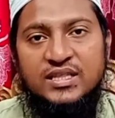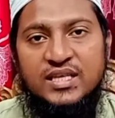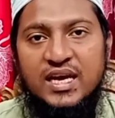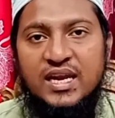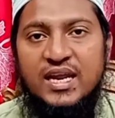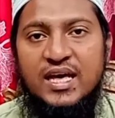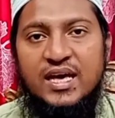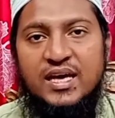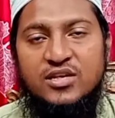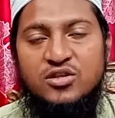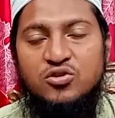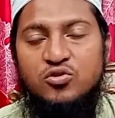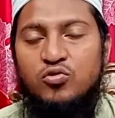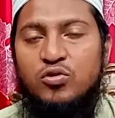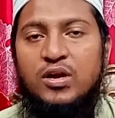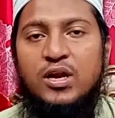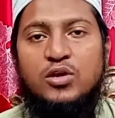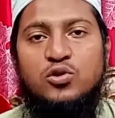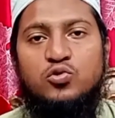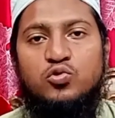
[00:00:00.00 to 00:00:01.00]
তালাশ
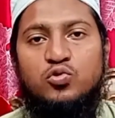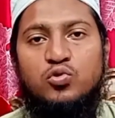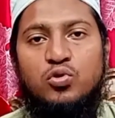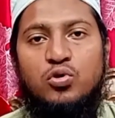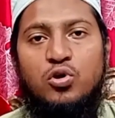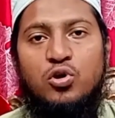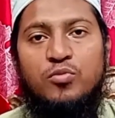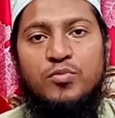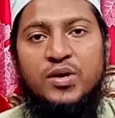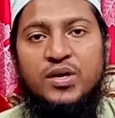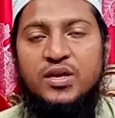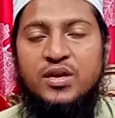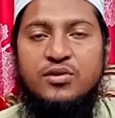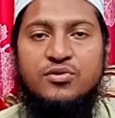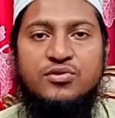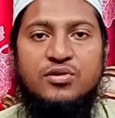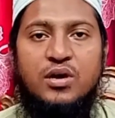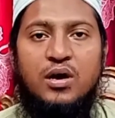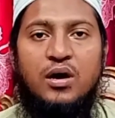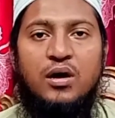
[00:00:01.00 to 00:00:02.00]
করা শুরু করবেন
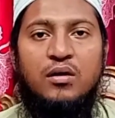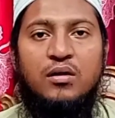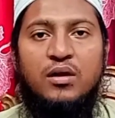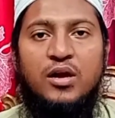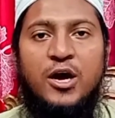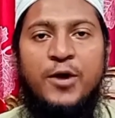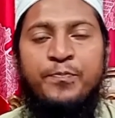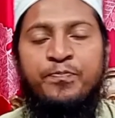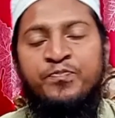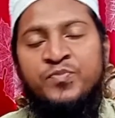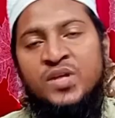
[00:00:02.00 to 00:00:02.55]
ইনশাআল্লাহ